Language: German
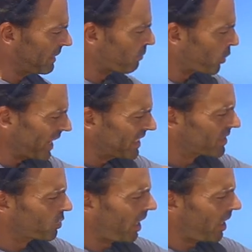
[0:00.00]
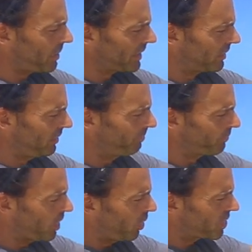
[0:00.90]
den Priles zu arbeiten.
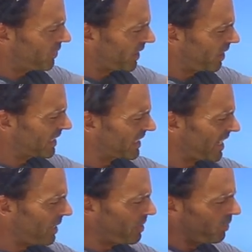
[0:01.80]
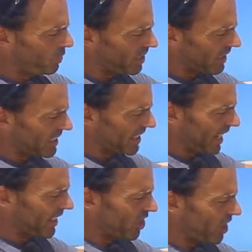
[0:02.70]
Und zwar kann ich jetzt einmal, unsere ist jetzt
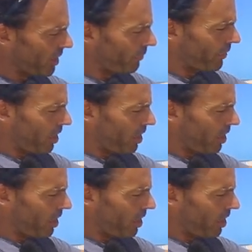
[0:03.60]
eingestellt auf